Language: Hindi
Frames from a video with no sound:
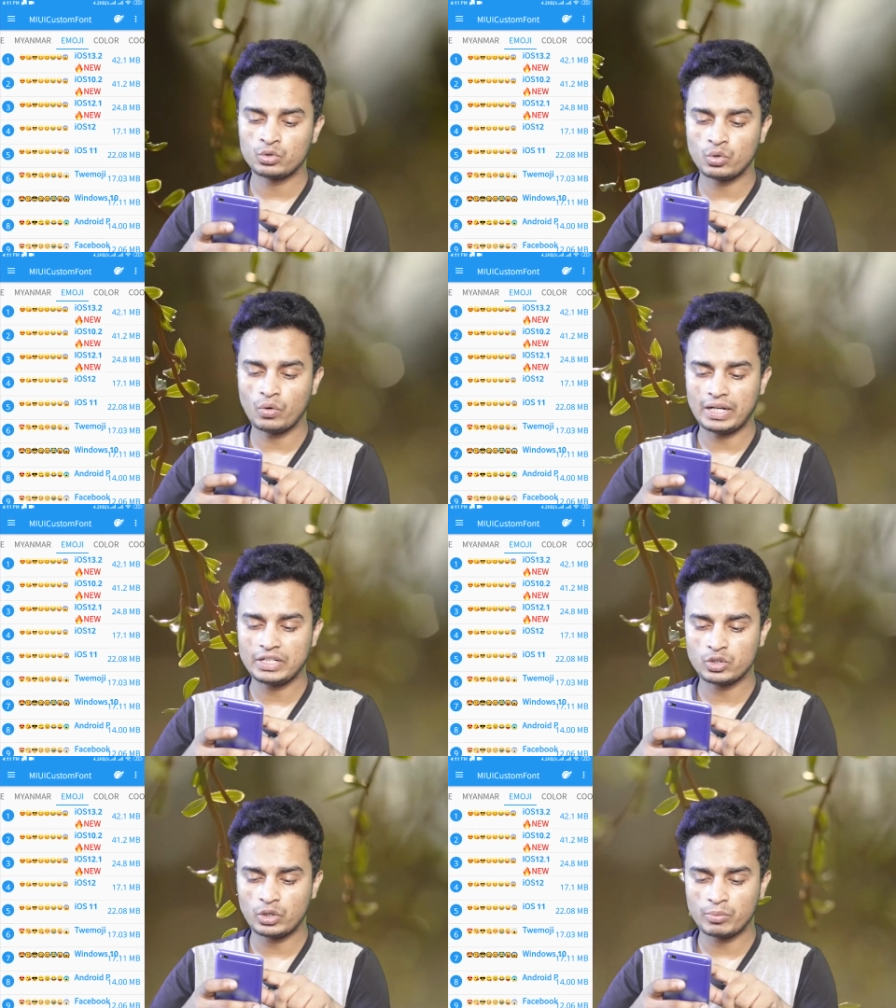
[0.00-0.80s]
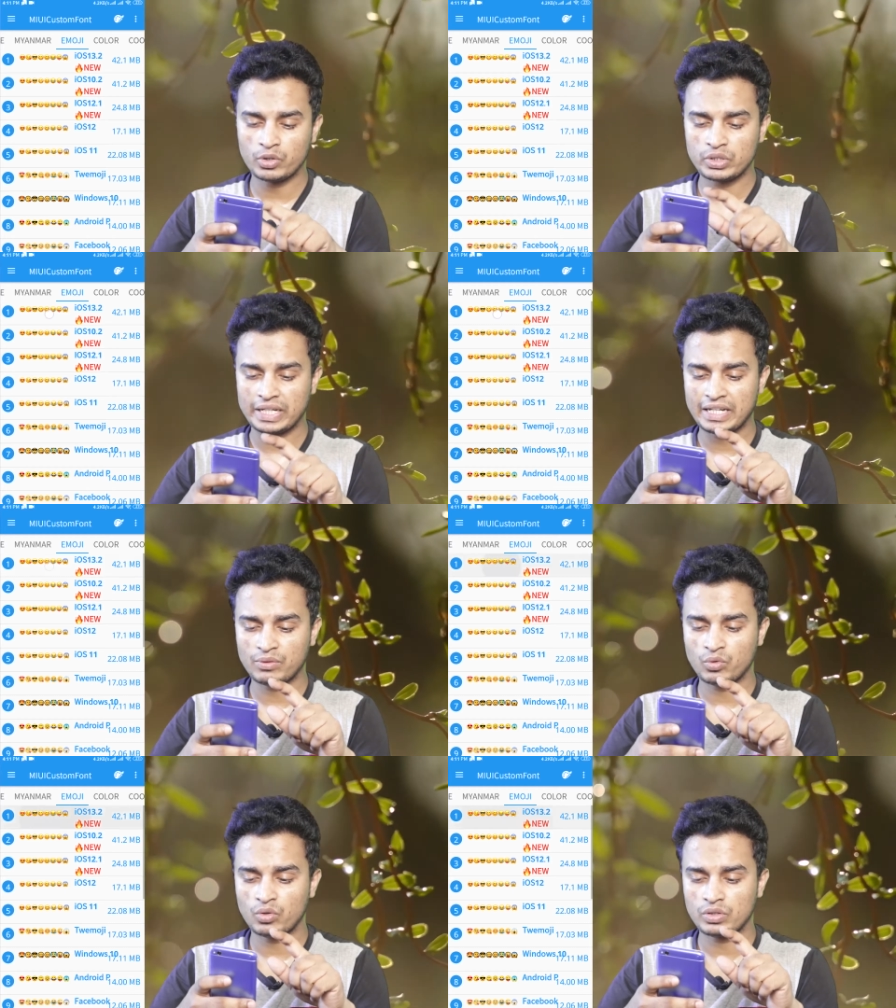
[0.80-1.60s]
शुरू वाली जो इमोजी है
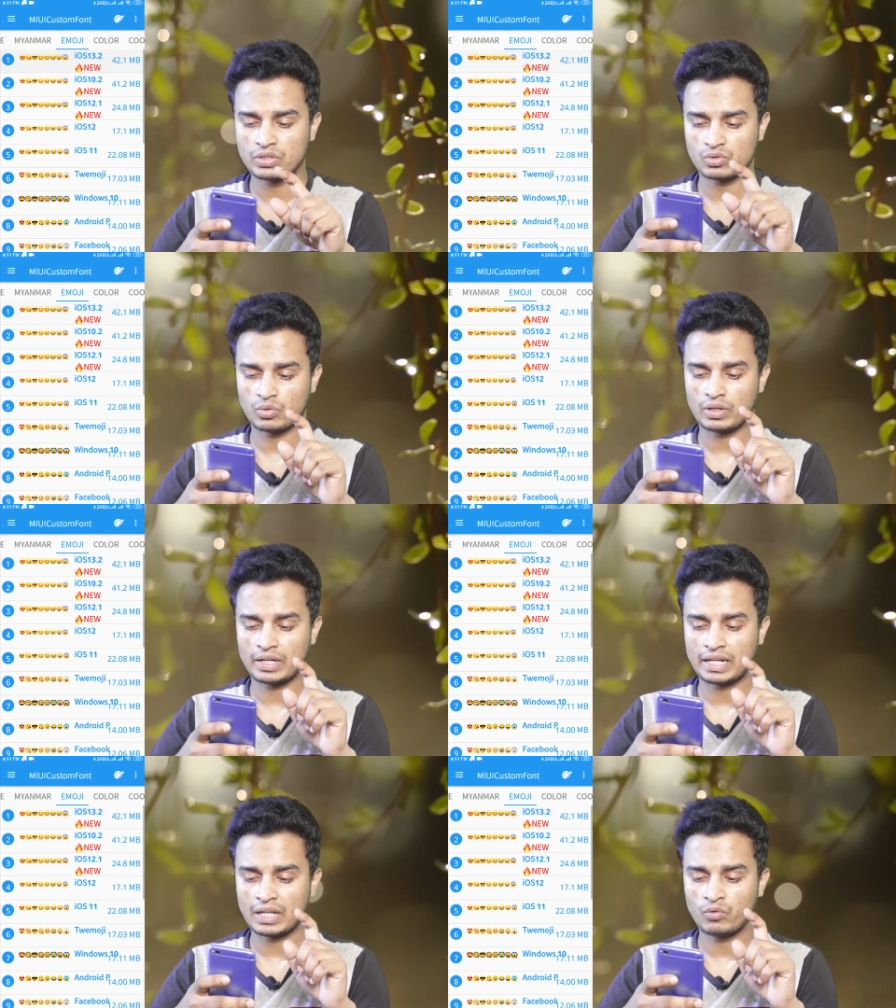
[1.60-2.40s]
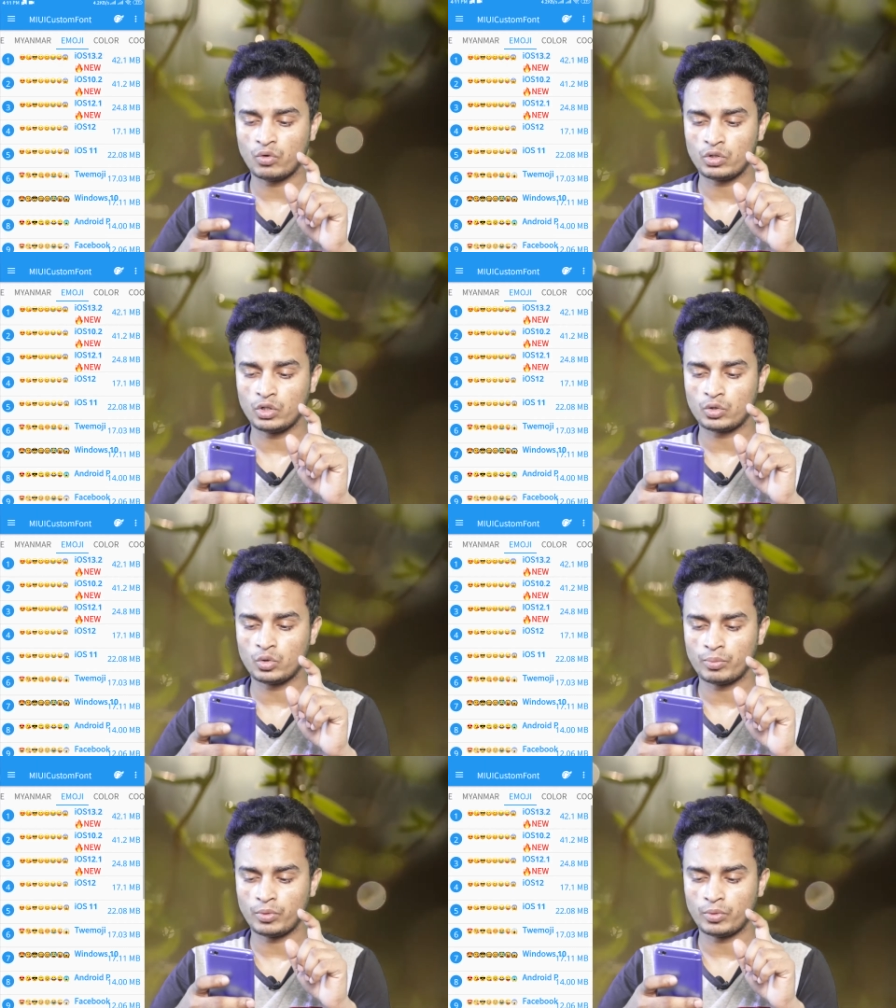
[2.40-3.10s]
वो इंस्टॉल करेंगे फोर्टी टू